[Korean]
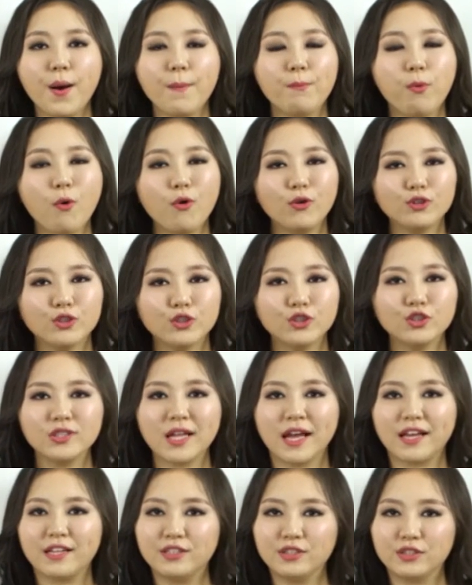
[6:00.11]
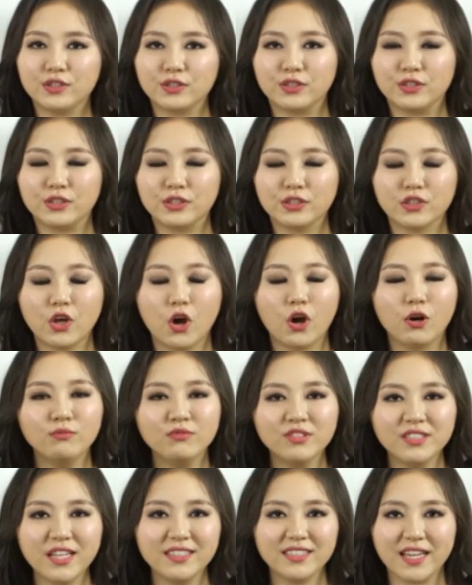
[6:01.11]
복수, 단수
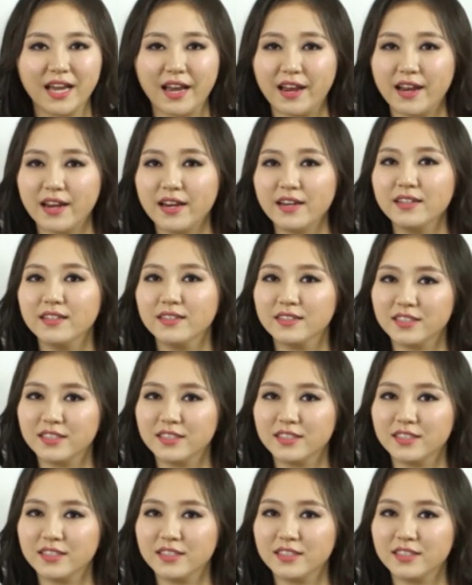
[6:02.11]
너무나 잘